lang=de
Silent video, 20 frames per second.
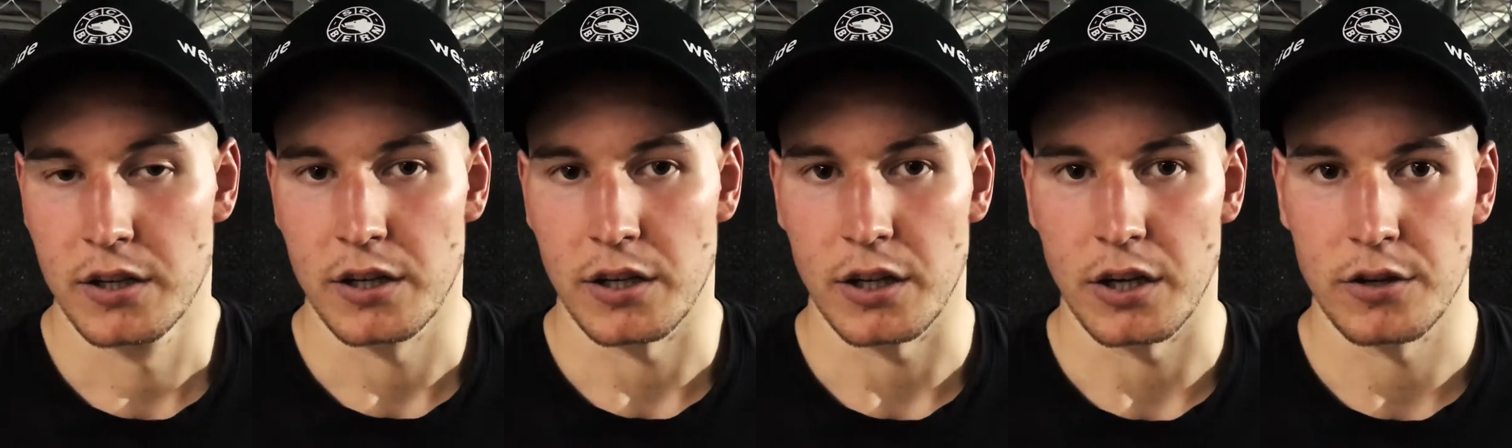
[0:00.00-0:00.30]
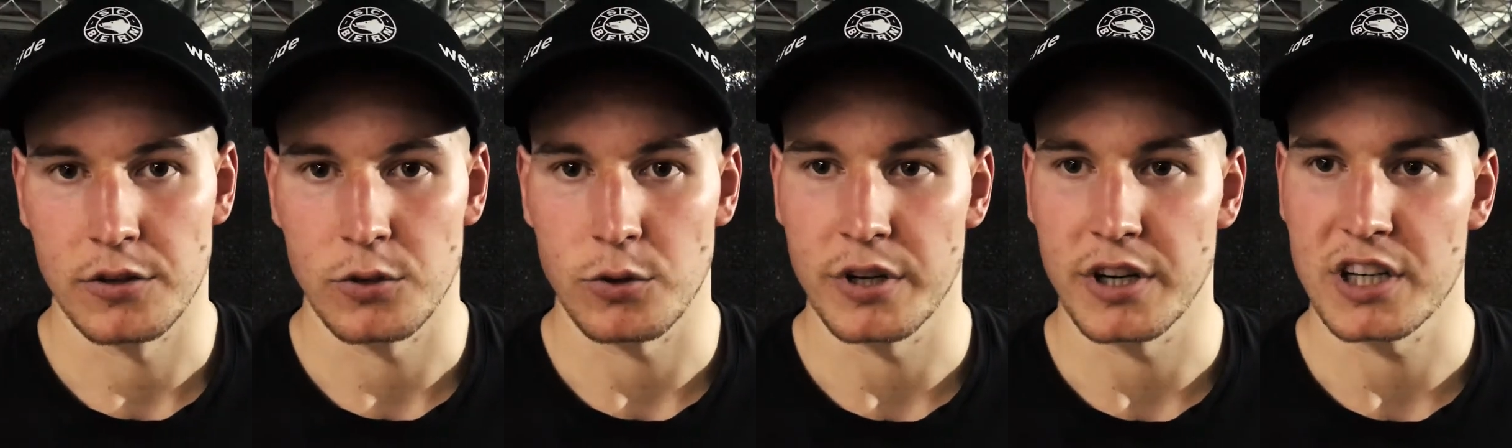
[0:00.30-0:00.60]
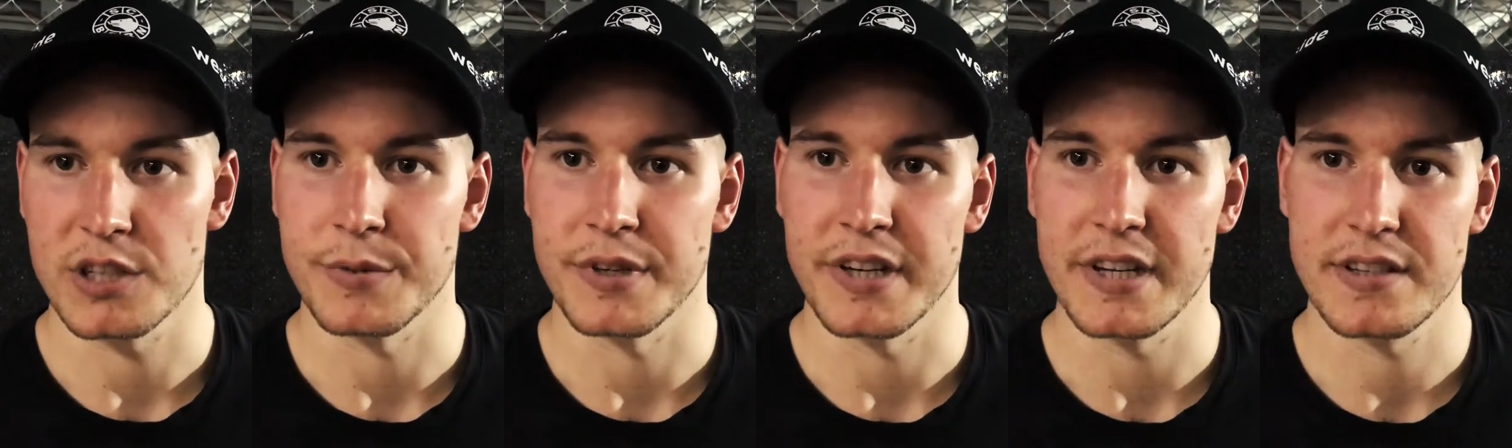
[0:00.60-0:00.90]
ja, schauen,
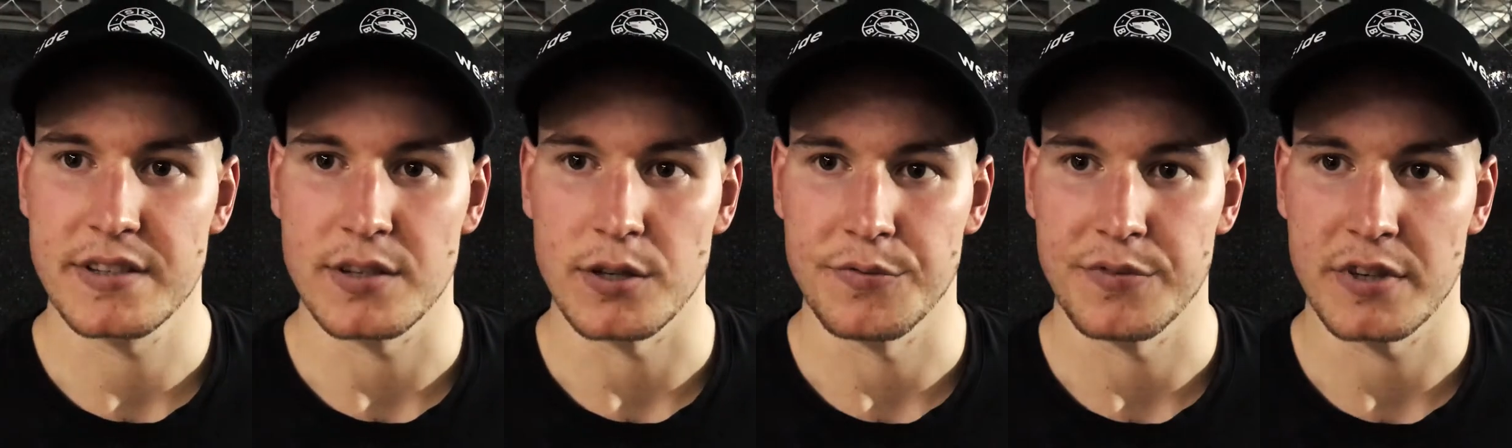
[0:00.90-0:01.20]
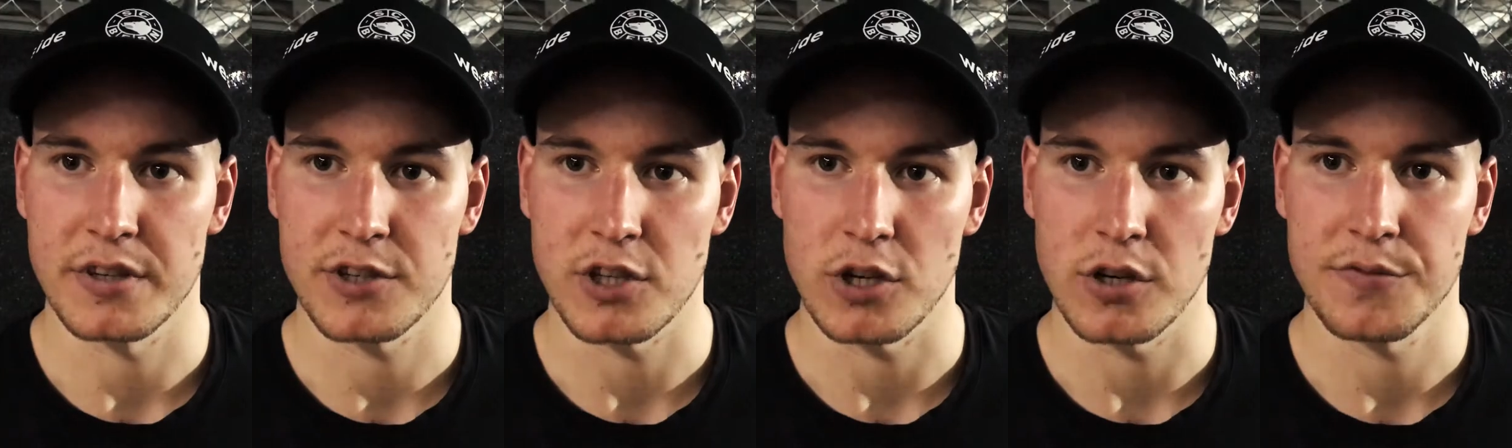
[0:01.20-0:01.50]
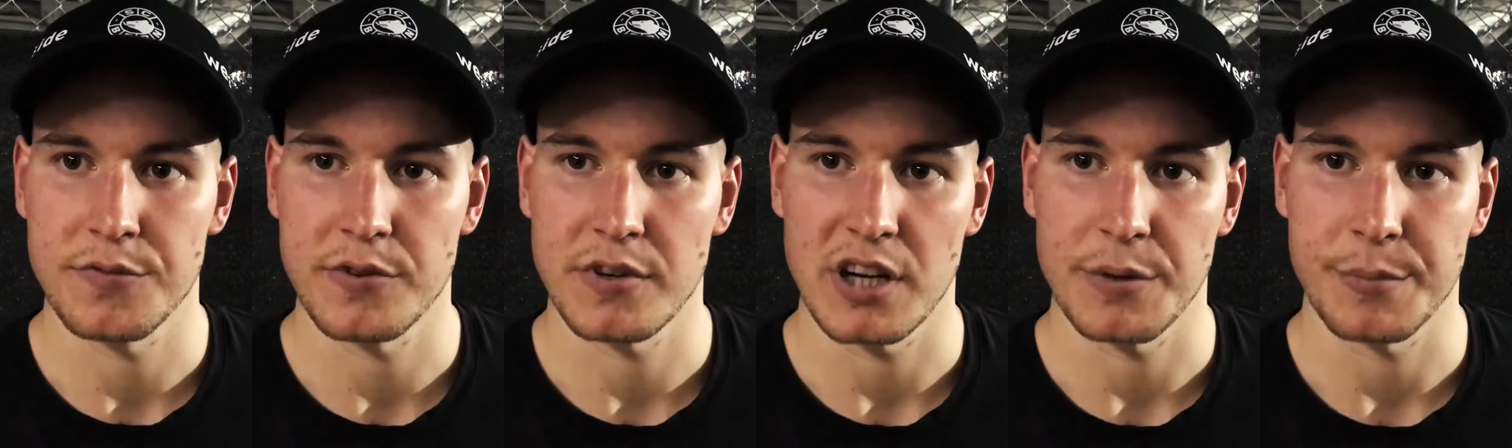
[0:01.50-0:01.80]
dass wir nicht so viele
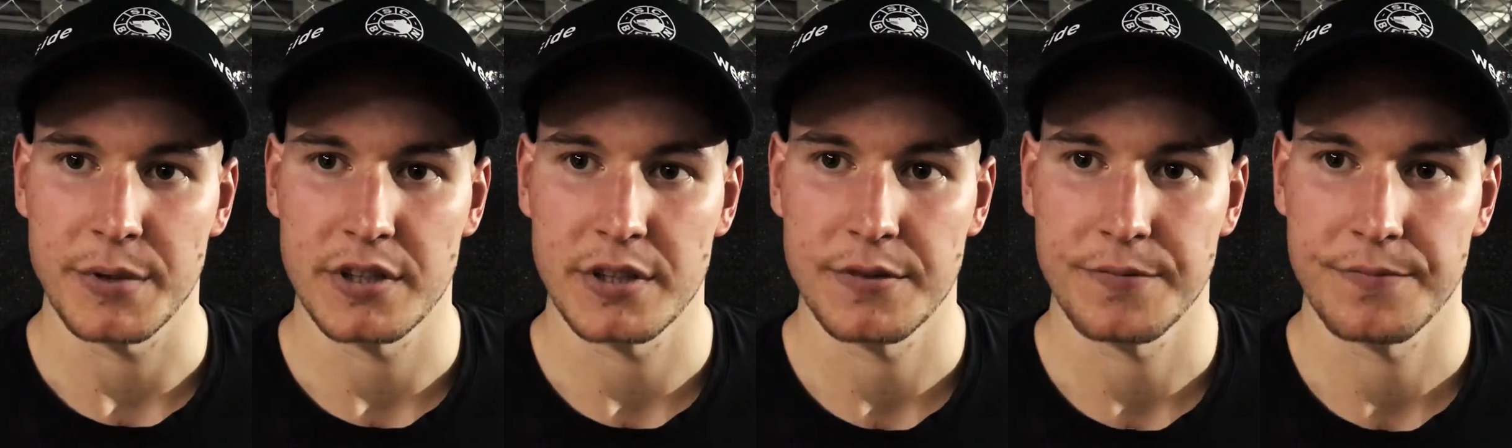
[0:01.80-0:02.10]
Strafen nehmen.